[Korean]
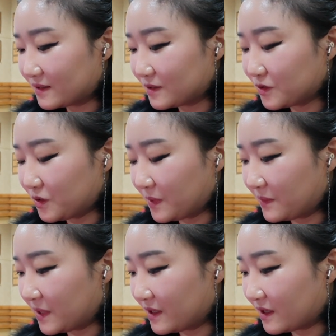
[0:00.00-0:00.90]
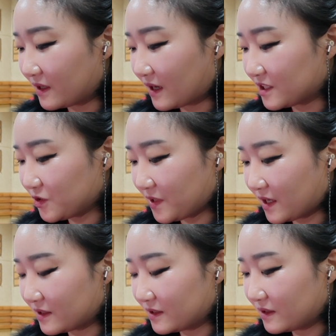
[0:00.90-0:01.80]
루드비 비키가
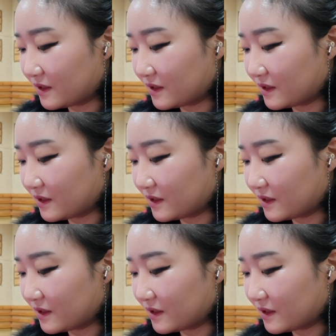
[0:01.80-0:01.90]
주의하는